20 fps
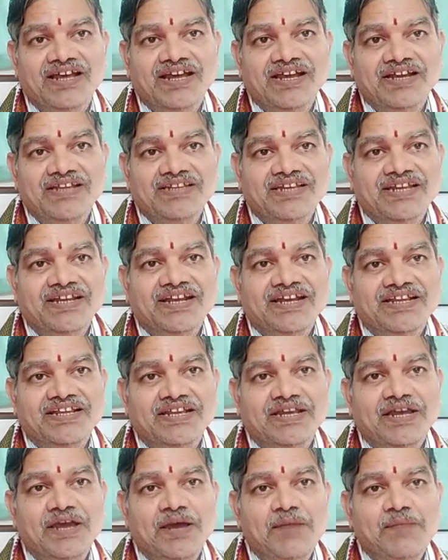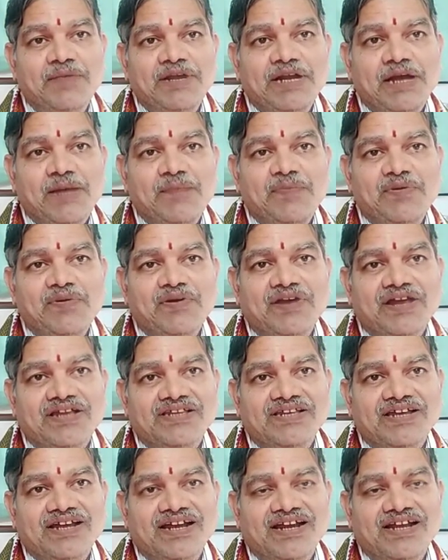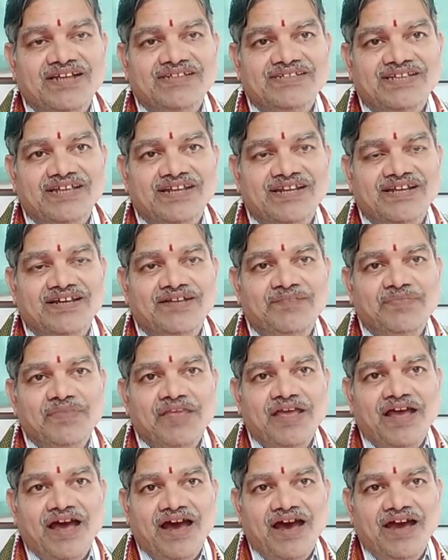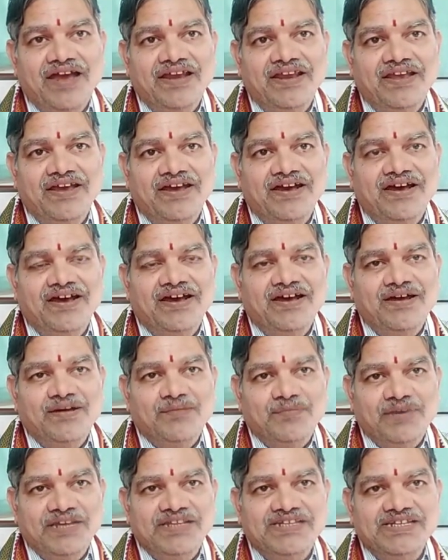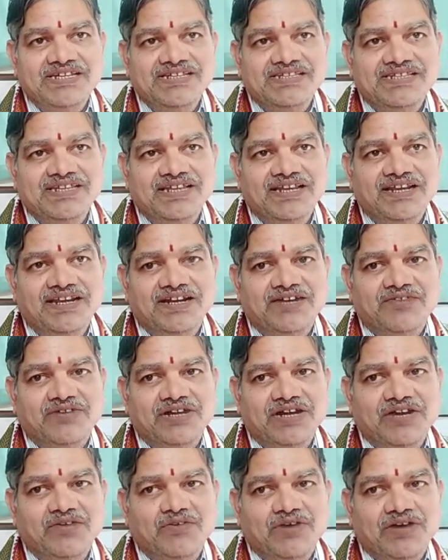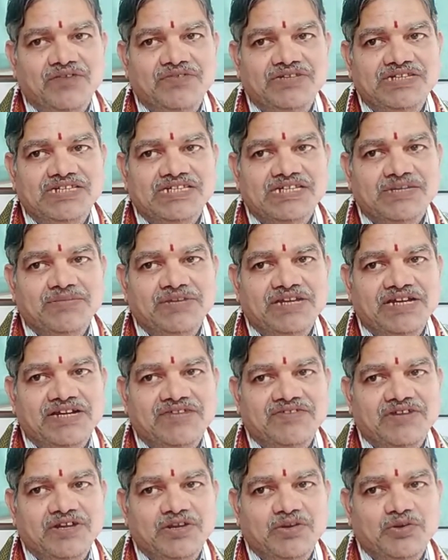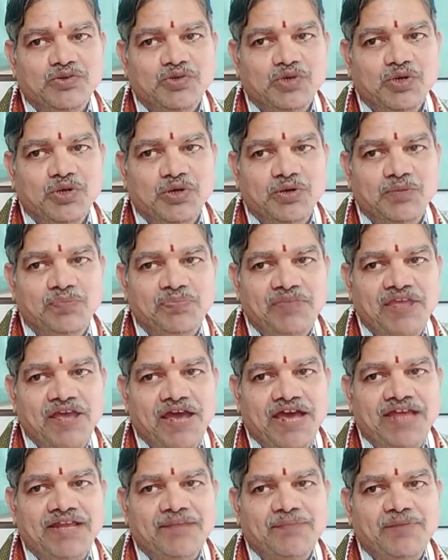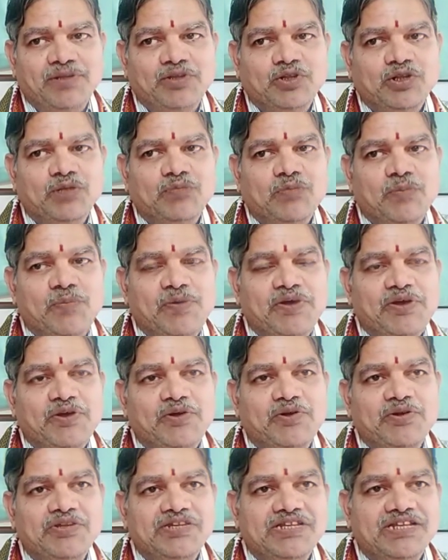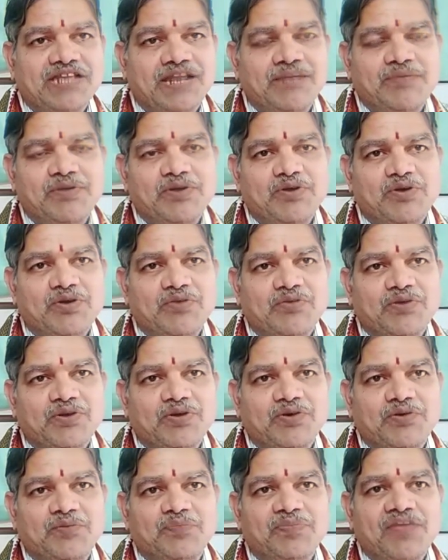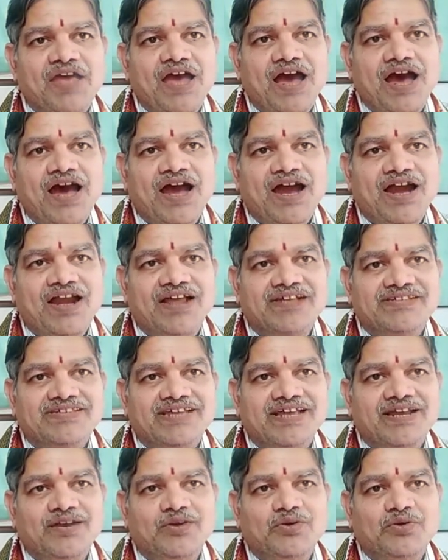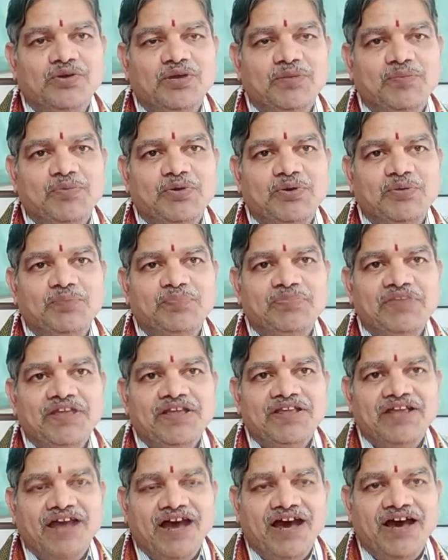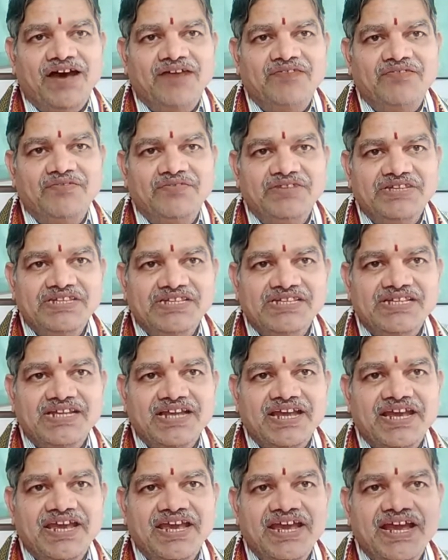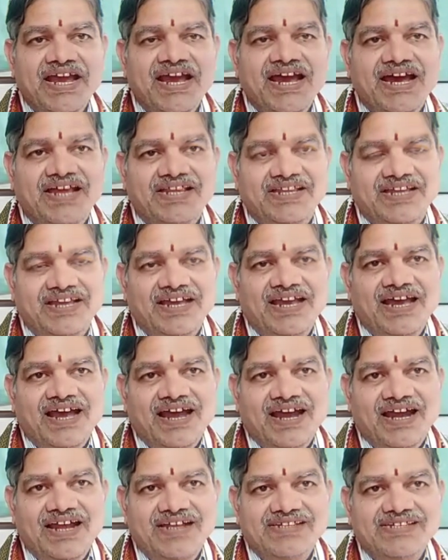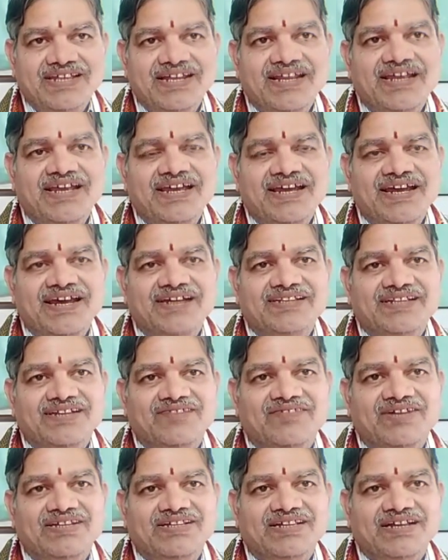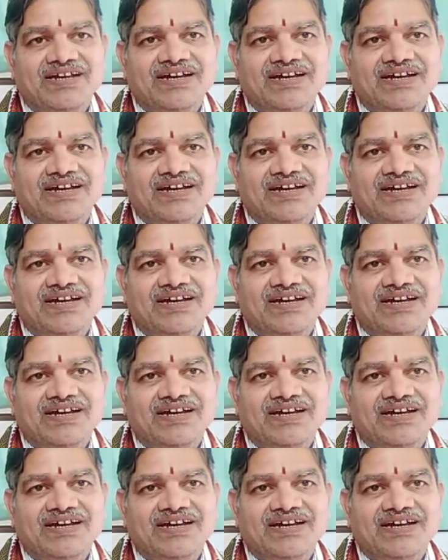నిజానికి అది పిఠాపురం రాజా కళాశాల ఆయన పనిచేసి ఉన్నటువంటి ఒక విశిష్టమైనటువంటి రోజుల్లో ఆయన పంతొమ్మిది వందల ముప్పై రెండు నుంచి నలభై ఒకటి వరకు ఆ కళాశాలలో ఉన్నప్పుడు ఆ విశిష్ట గేయంగా అది కళాశాల గేయంగా తర్వాత